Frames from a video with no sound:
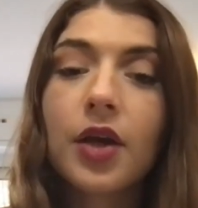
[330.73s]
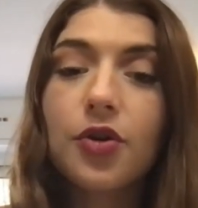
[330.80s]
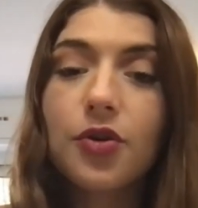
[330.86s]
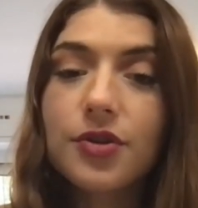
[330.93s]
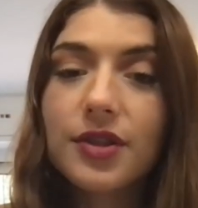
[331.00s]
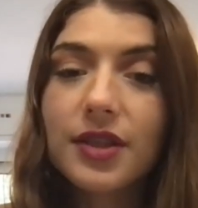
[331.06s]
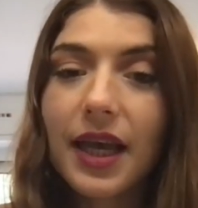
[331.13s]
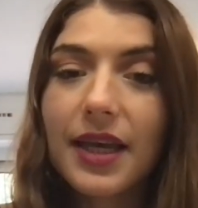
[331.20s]

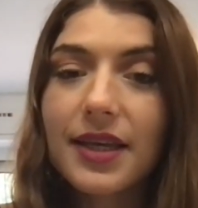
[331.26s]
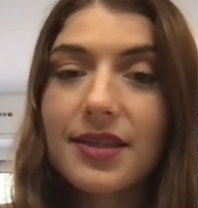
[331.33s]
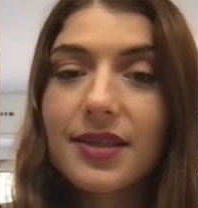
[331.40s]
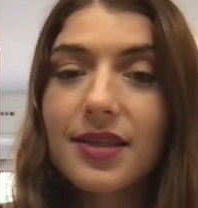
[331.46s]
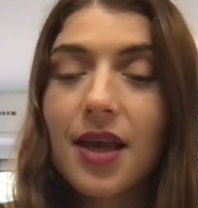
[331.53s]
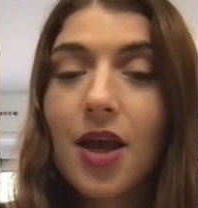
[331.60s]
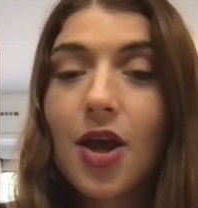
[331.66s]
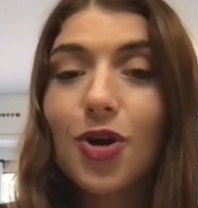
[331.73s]
Le
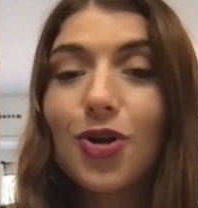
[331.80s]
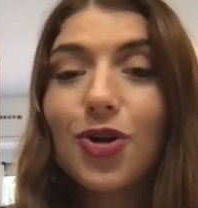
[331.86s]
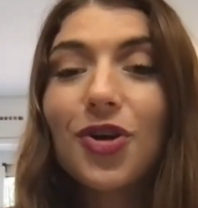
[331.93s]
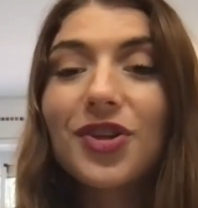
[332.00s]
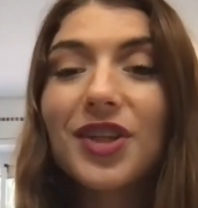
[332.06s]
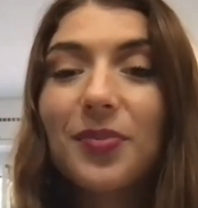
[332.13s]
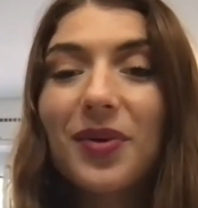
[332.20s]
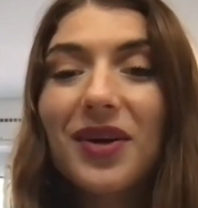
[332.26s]
stress,
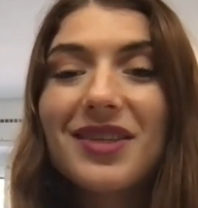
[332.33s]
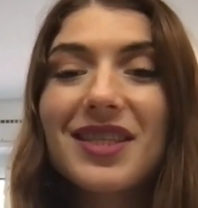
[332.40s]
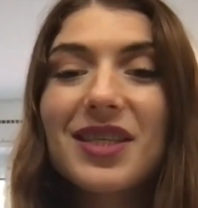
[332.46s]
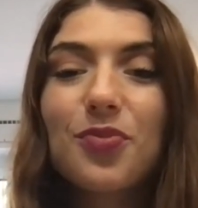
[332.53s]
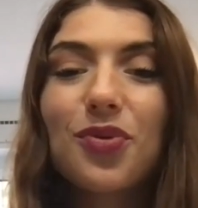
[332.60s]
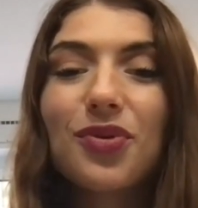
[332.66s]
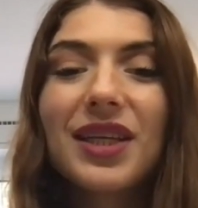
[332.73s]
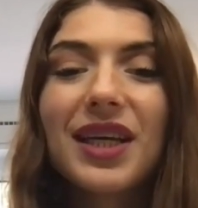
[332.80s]
l'un des
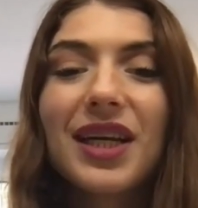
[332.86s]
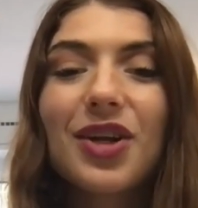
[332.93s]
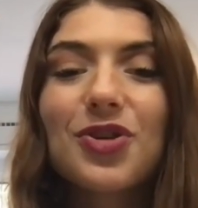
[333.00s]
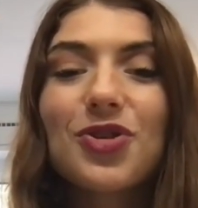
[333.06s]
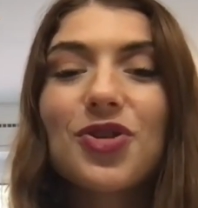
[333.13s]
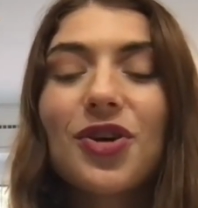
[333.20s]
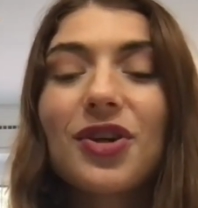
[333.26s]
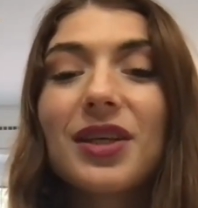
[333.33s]
principaux
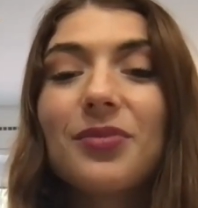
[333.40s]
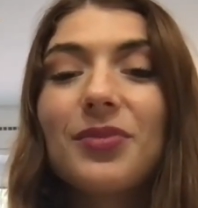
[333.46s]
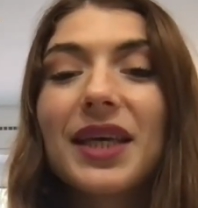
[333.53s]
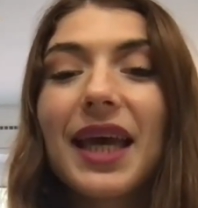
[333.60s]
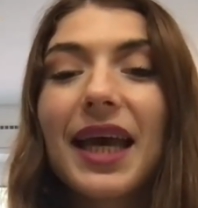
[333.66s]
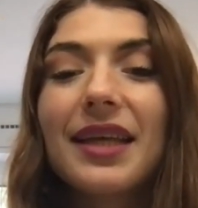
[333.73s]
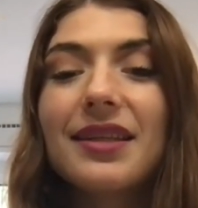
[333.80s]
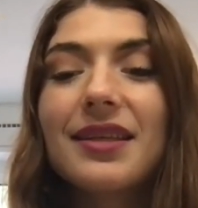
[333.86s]
déclencheurs des
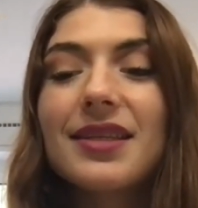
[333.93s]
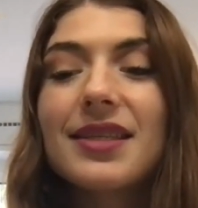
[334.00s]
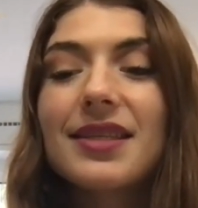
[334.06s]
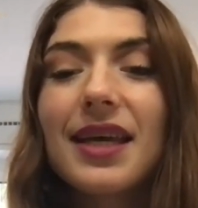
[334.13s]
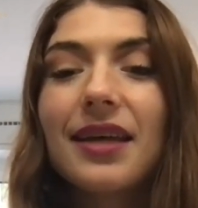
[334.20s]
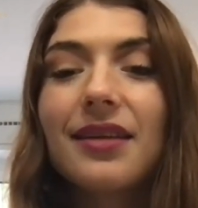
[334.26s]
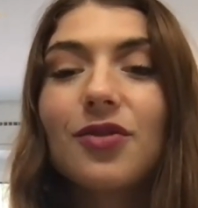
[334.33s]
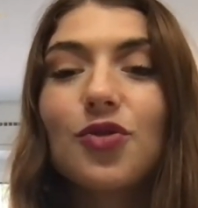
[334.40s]
migraines,
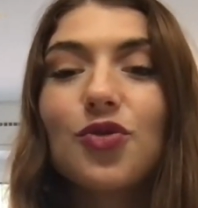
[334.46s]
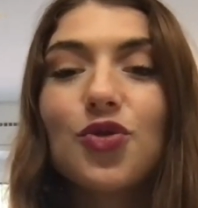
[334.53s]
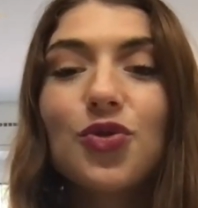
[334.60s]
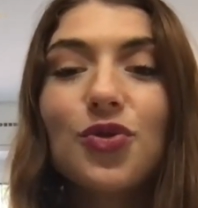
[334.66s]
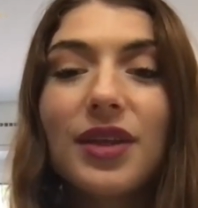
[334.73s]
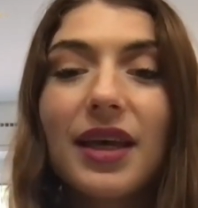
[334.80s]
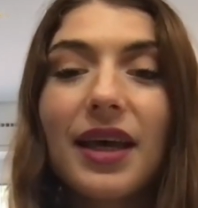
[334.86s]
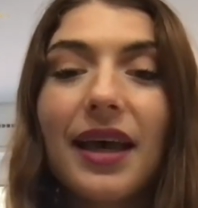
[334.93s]
cède
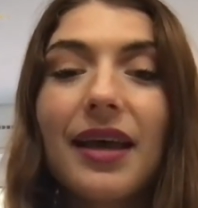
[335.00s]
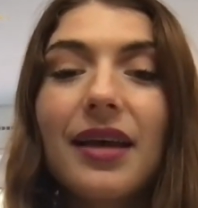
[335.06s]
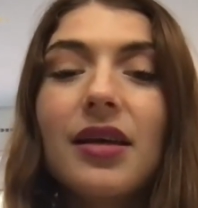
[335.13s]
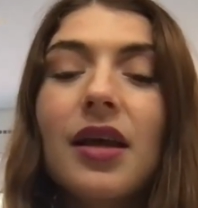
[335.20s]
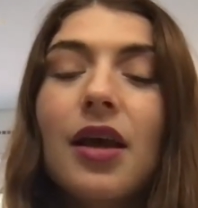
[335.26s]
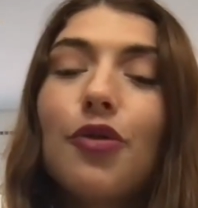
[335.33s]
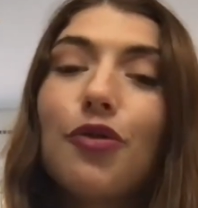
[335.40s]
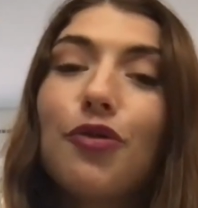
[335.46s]
du terrain
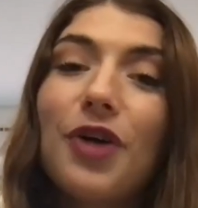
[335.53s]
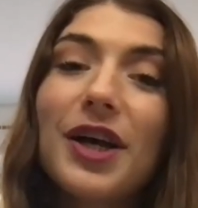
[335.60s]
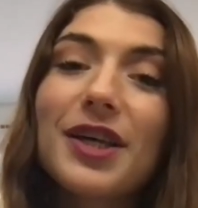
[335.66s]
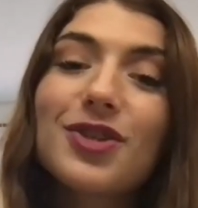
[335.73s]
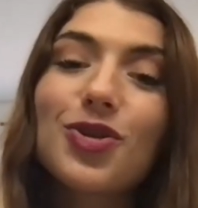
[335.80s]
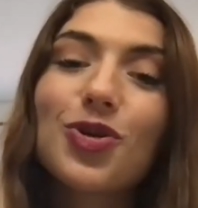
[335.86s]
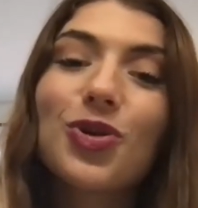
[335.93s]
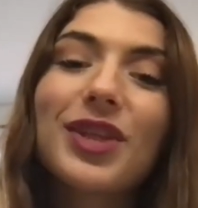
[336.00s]

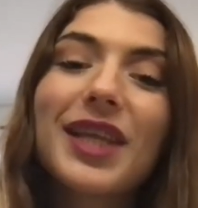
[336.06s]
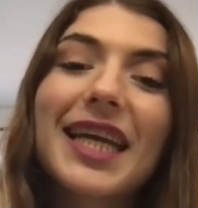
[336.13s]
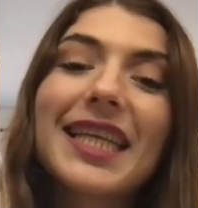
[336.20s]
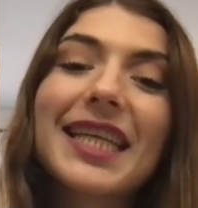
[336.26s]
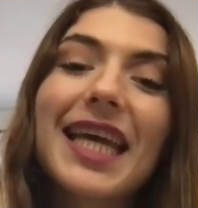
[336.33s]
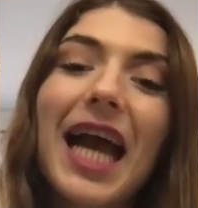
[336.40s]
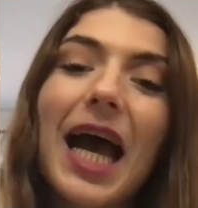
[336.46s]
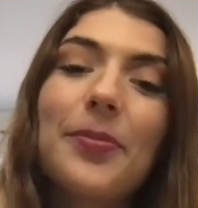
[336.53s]
face aux
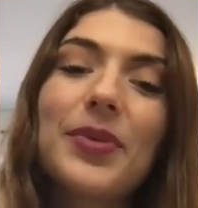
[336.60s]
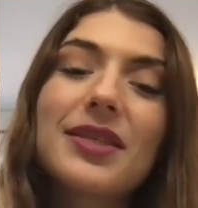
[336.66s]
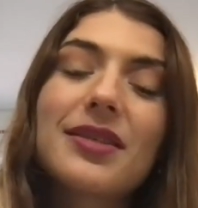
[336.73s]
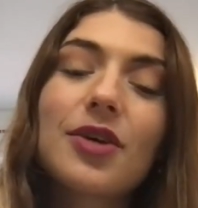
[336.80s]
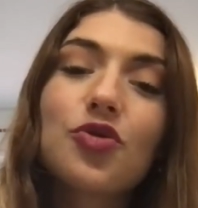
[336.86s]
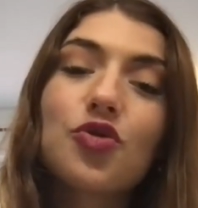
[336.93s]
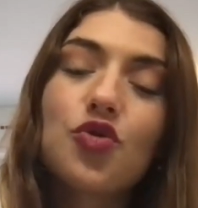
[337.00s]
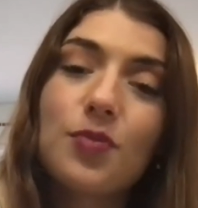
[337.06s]
techniques
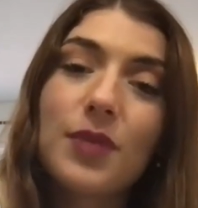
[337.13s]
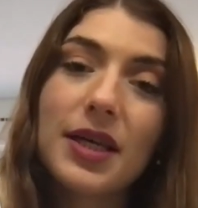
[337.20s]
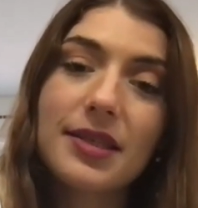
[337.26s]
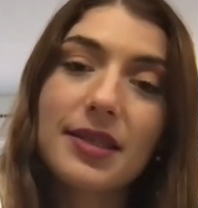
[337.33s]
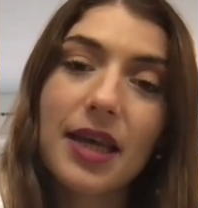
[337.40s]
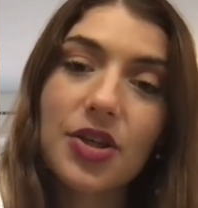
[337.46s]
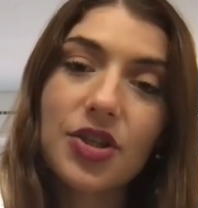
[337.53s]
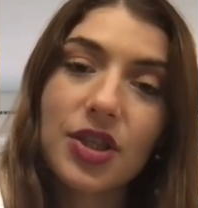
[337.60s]
apaisantes du
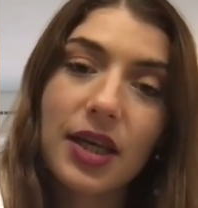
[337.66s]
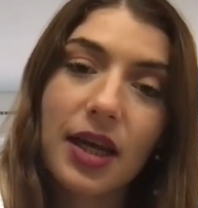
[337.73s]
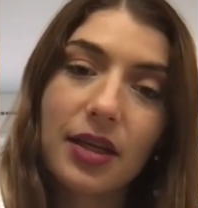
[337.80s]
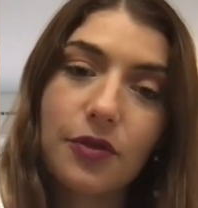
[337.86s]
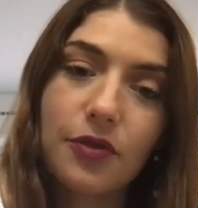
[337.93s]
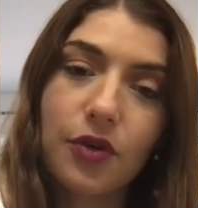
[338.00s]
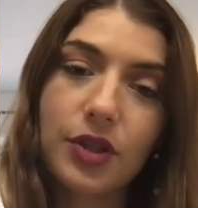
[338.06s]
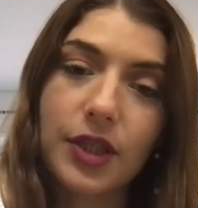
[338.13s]
massage
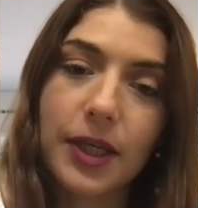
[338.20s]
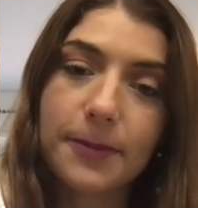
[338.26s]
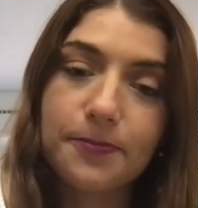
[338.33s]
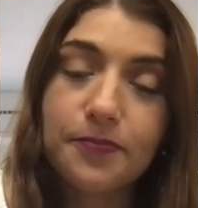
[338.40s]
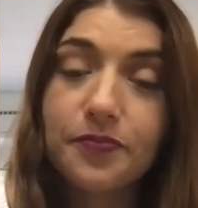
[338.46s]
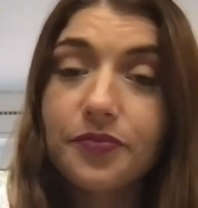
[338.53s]
californien.